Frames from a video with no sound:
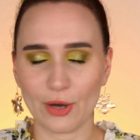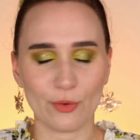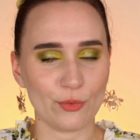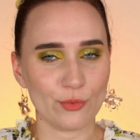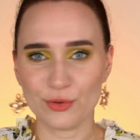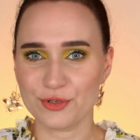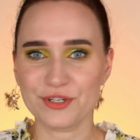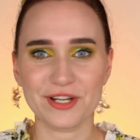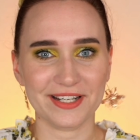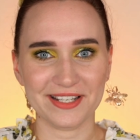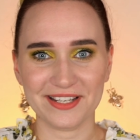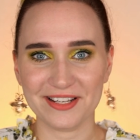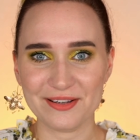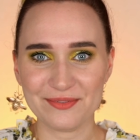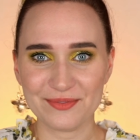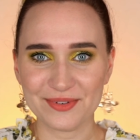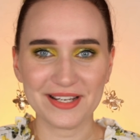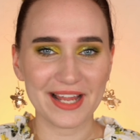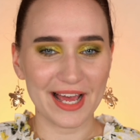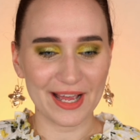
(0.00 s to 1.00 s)

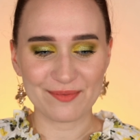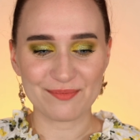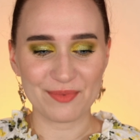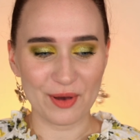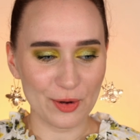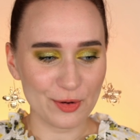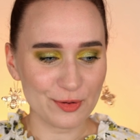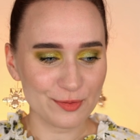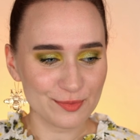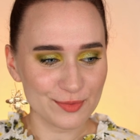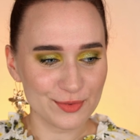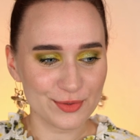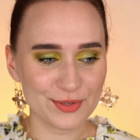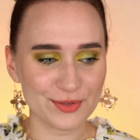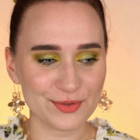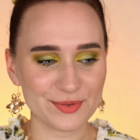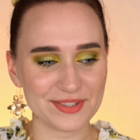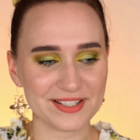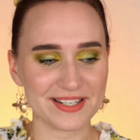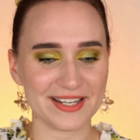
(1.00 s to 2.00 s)
Unternehmen, ein
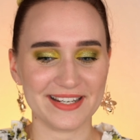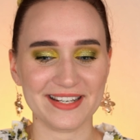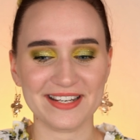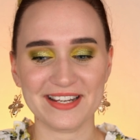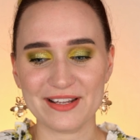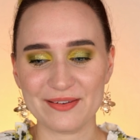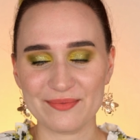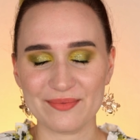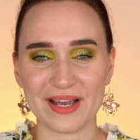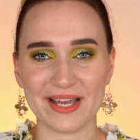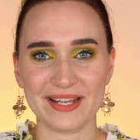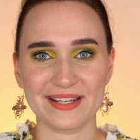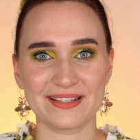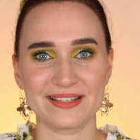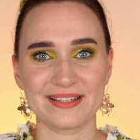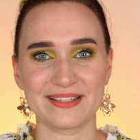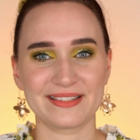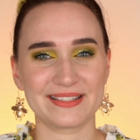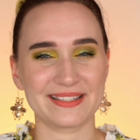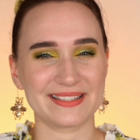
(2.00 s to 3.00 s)
Brautmodenunternehmen,
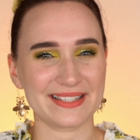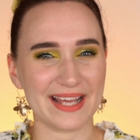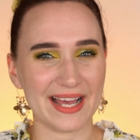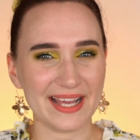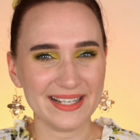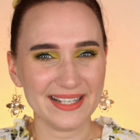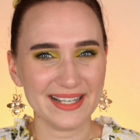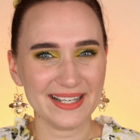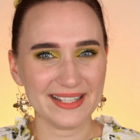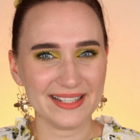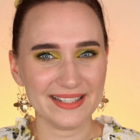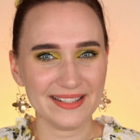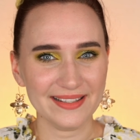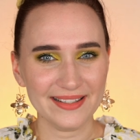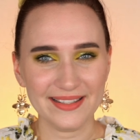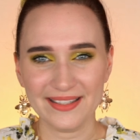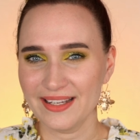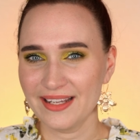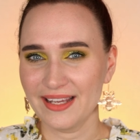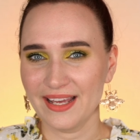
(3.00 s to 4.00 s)
eine Designerin,
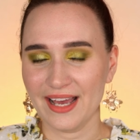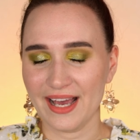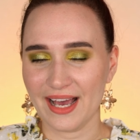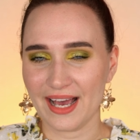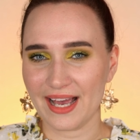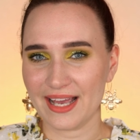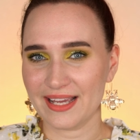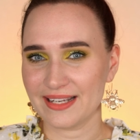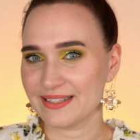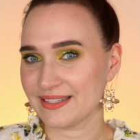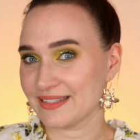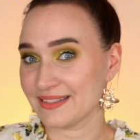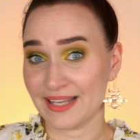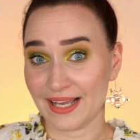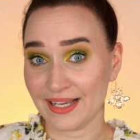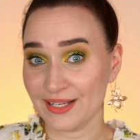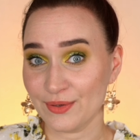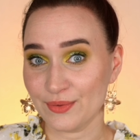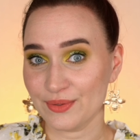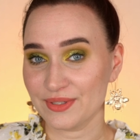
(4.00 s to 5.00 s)
ein
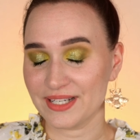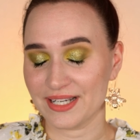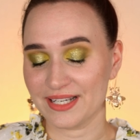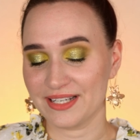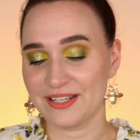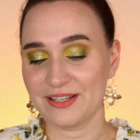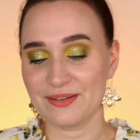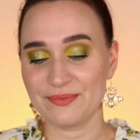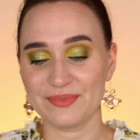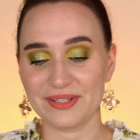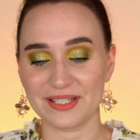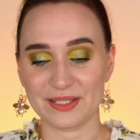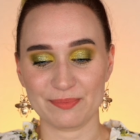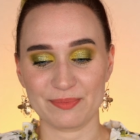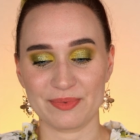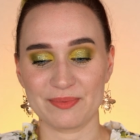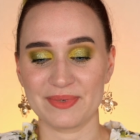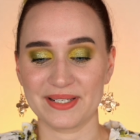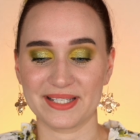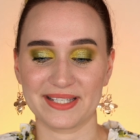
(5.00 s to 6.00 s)
Designerunternehmen, ich
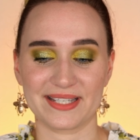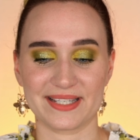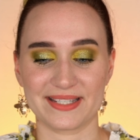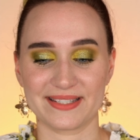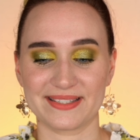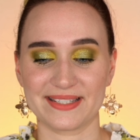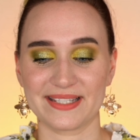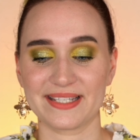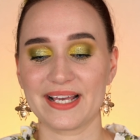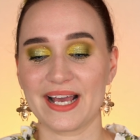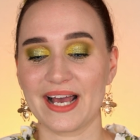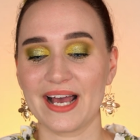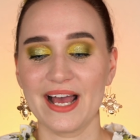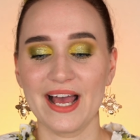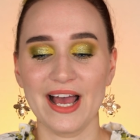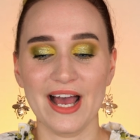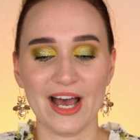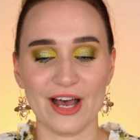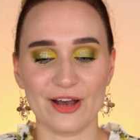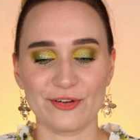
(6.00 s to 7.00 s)
bin mir nicht ganz sicher.
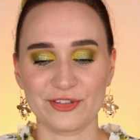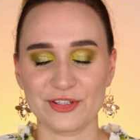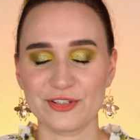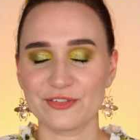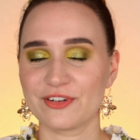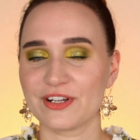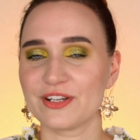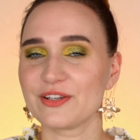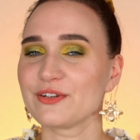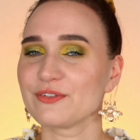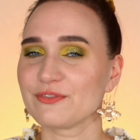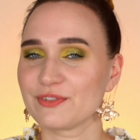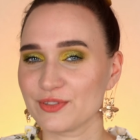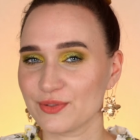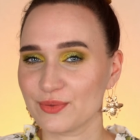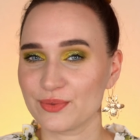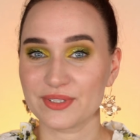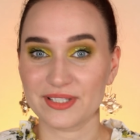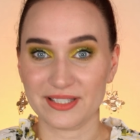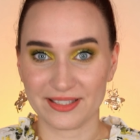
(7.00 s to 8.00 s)
Auf jeden Fall irgendwie
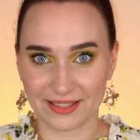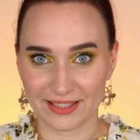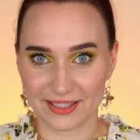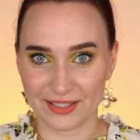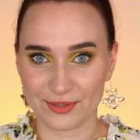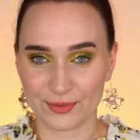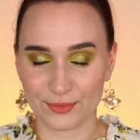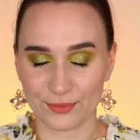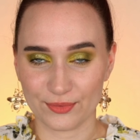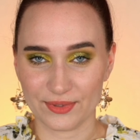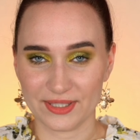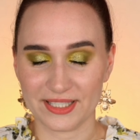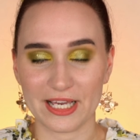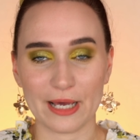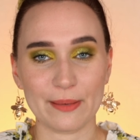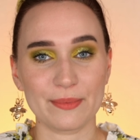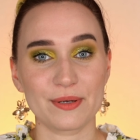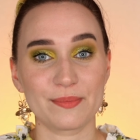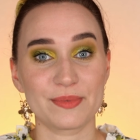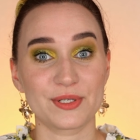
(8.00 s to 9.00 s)
so in die Richtung. Ich
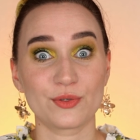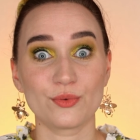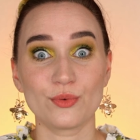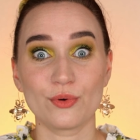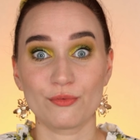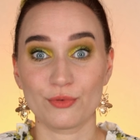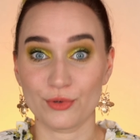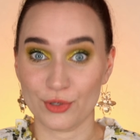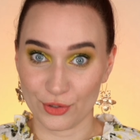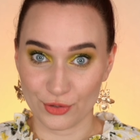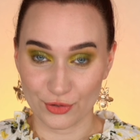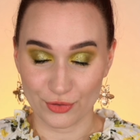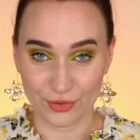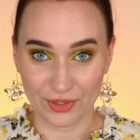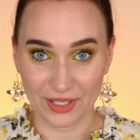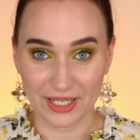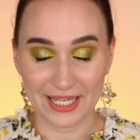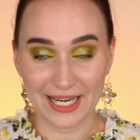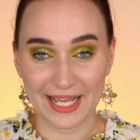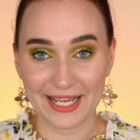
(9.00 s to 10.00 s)
habe nämlich nur
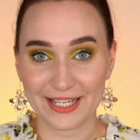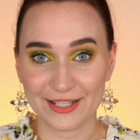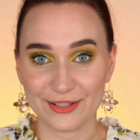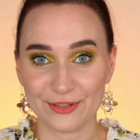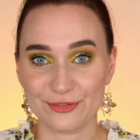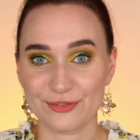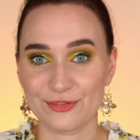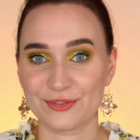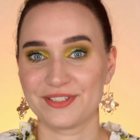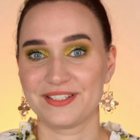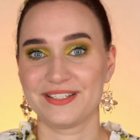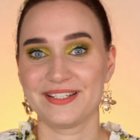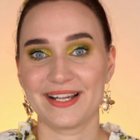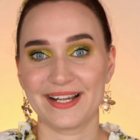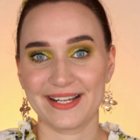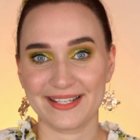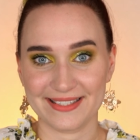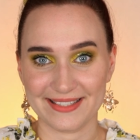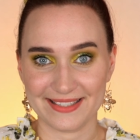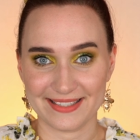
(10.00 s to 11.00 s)
wunderschöne Kleider gefunden,
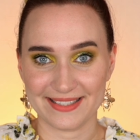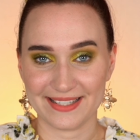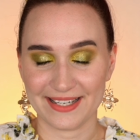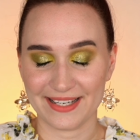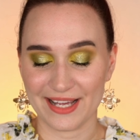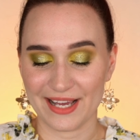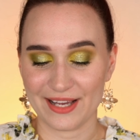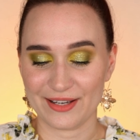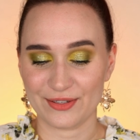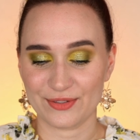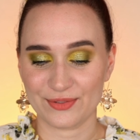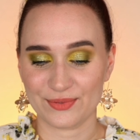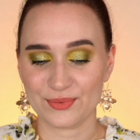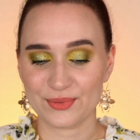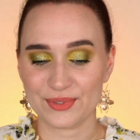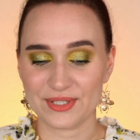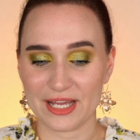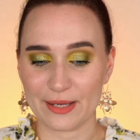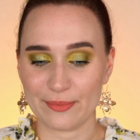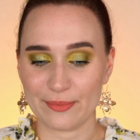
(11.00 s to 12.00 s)
als ich danach
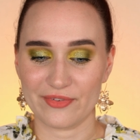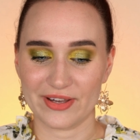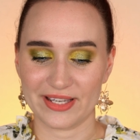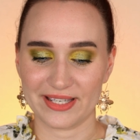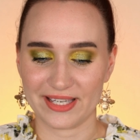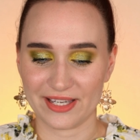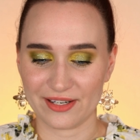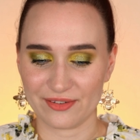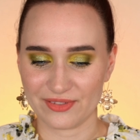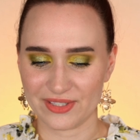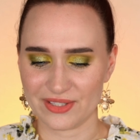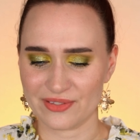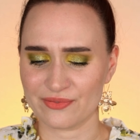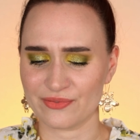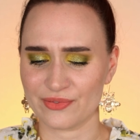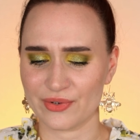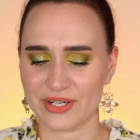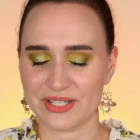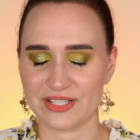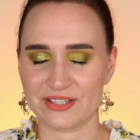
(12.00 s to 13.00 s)
gesucht weil ich gerne
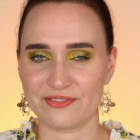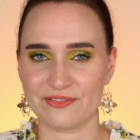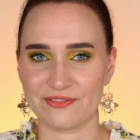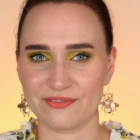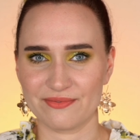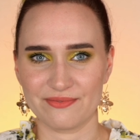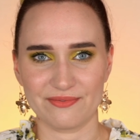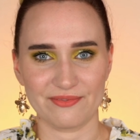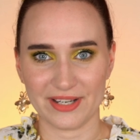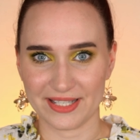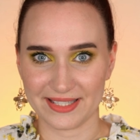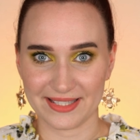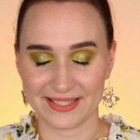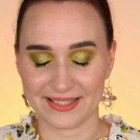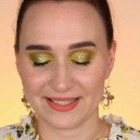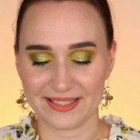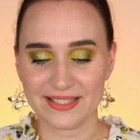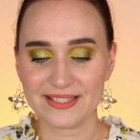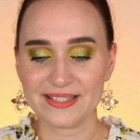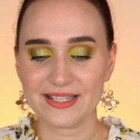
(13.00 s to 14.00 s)
wissen wollte, was
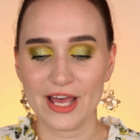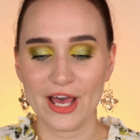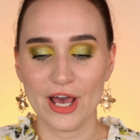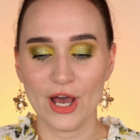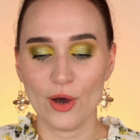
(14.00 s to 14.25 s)
das ist.